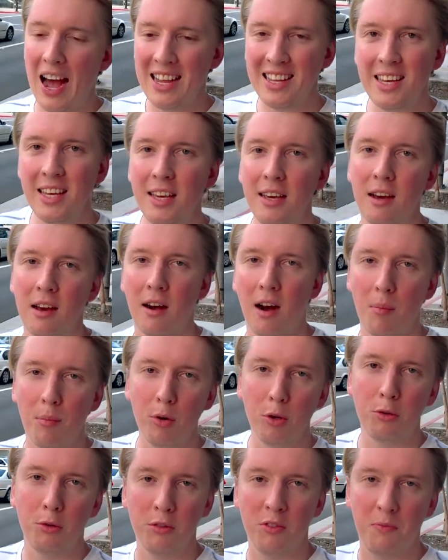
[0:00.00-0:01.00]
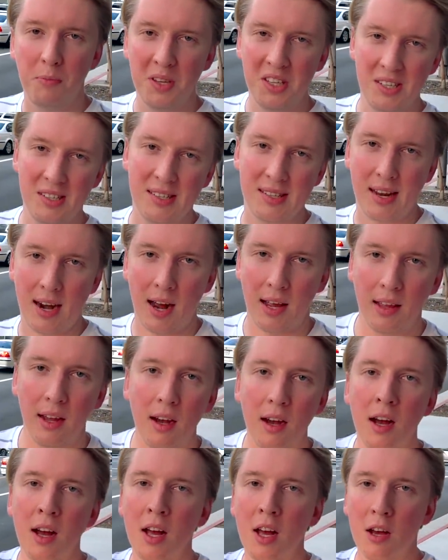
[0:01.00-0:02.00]
Они работают в пяти странах –
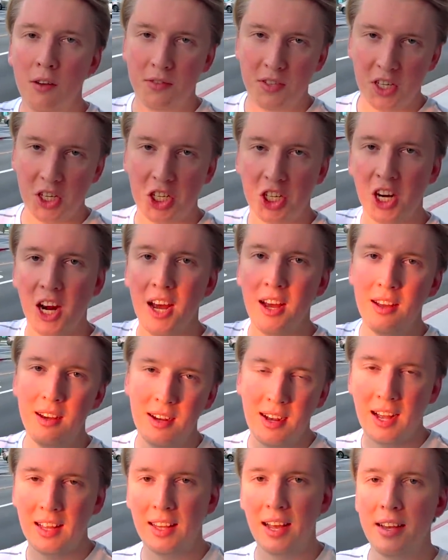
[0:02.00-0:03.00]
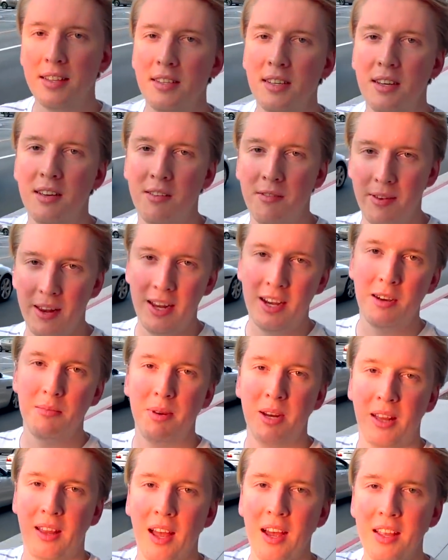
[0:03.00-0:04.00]
в США, Канаде,
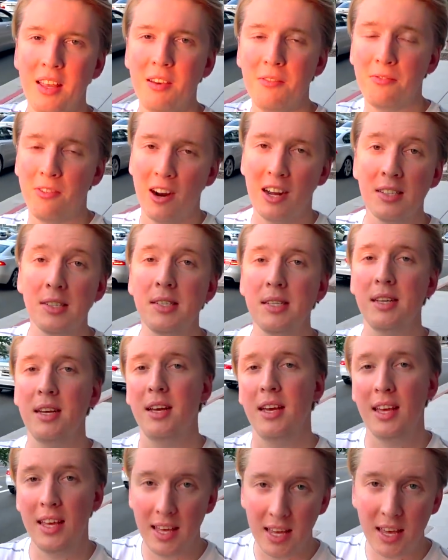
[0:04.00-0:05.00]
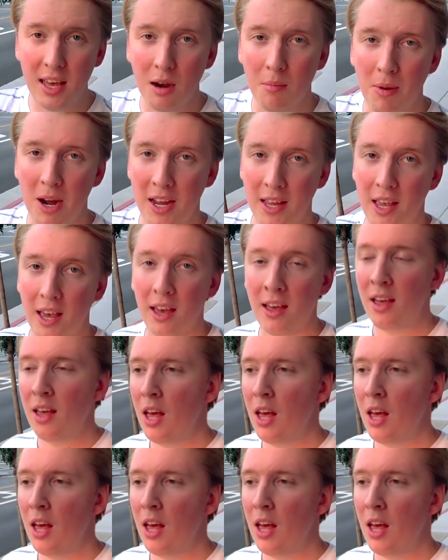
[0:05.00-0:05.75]
Великобритании, Франции и Германии.